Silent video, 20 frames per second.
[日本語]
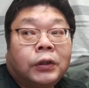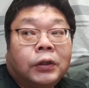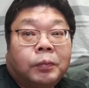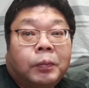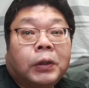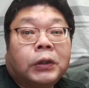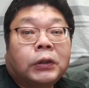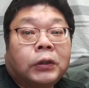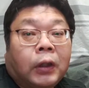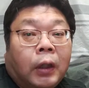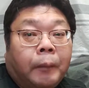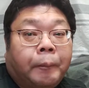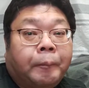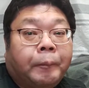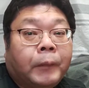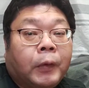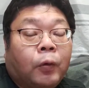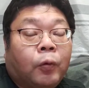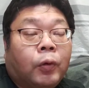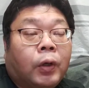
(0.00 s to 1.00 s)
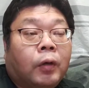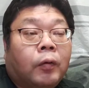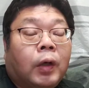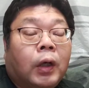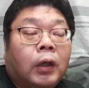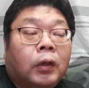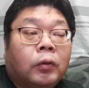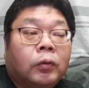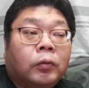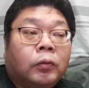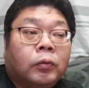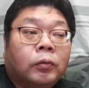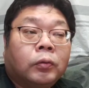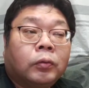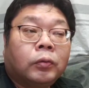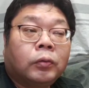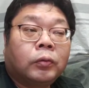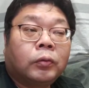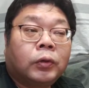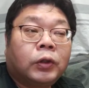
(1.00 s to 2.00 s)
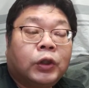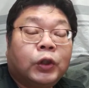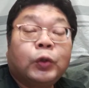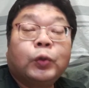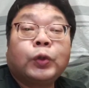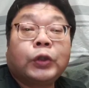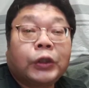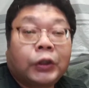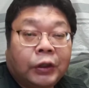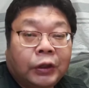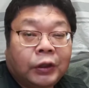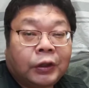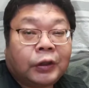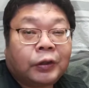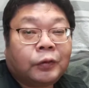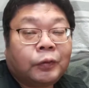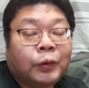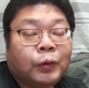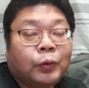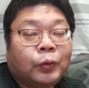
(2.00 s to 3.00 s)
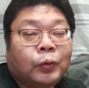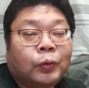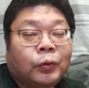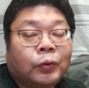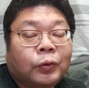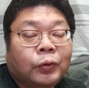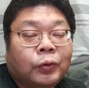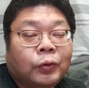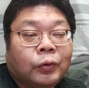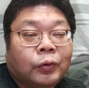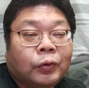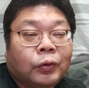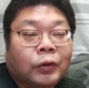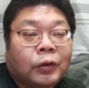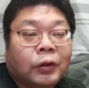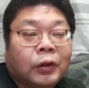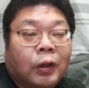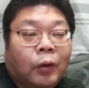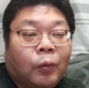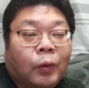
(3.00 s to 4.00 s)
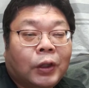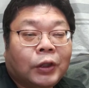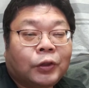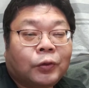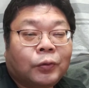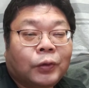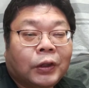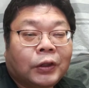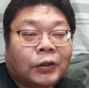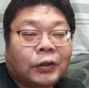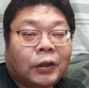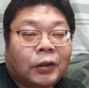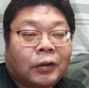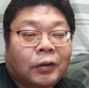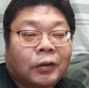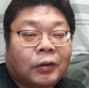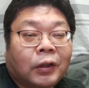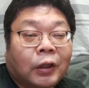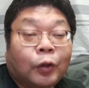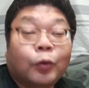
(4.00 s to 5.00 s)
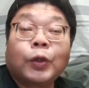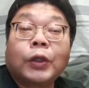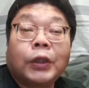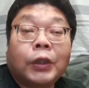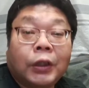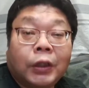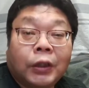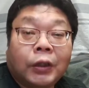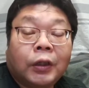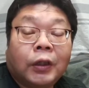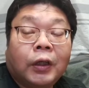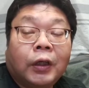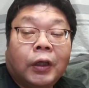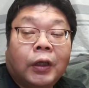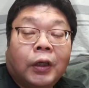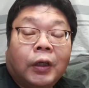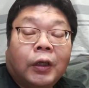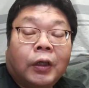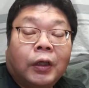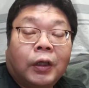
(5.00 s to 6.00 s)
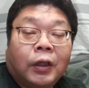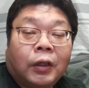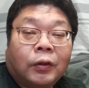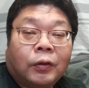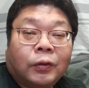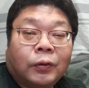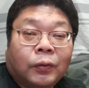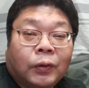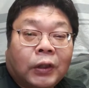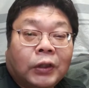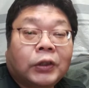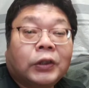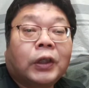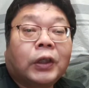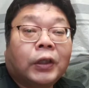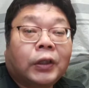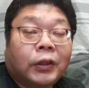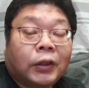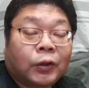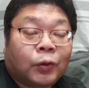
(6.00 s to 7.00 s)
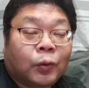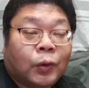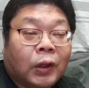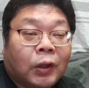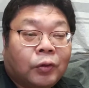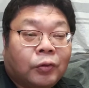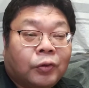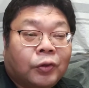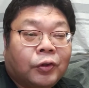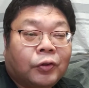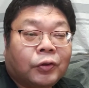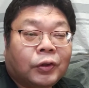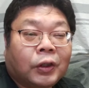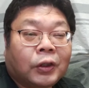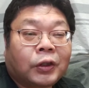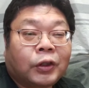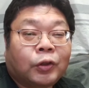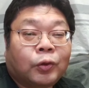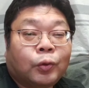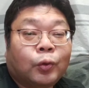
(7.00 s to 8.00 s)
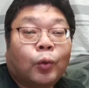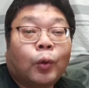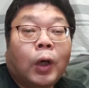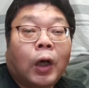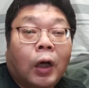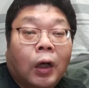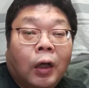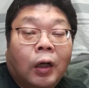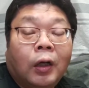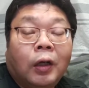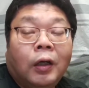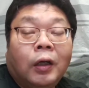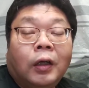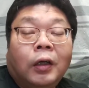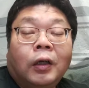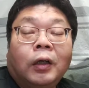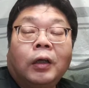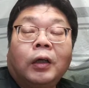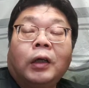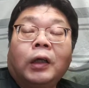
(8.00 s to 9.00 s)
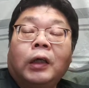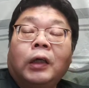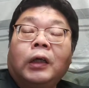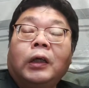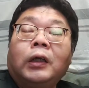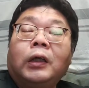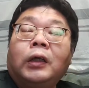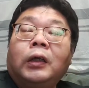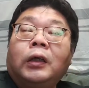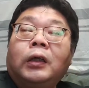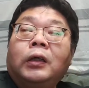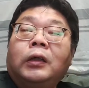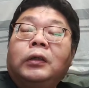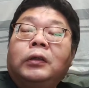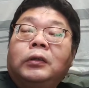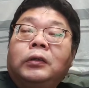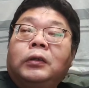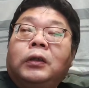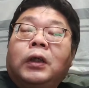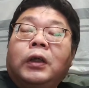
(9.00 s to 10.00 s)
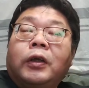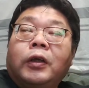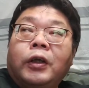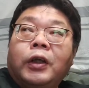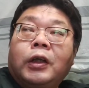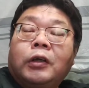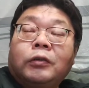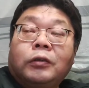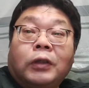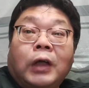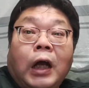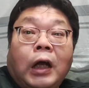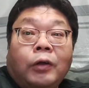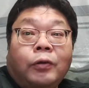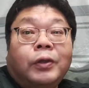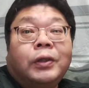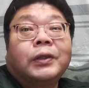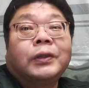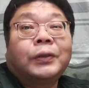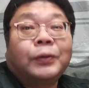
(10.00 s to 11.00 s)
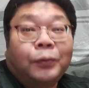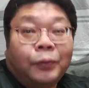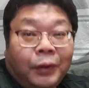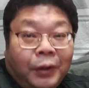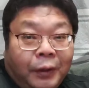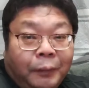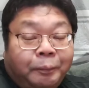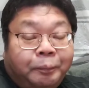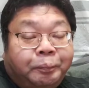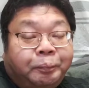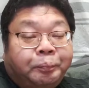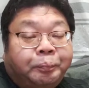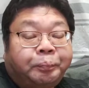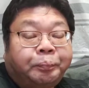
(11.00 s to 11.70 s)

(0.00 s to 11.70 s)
しました。これはあの、非常時に Windows がおかしくなっちゃった時に Linux を立ち上げてそこから復旧させるとか、えー、あるいは Linux 軽いですので、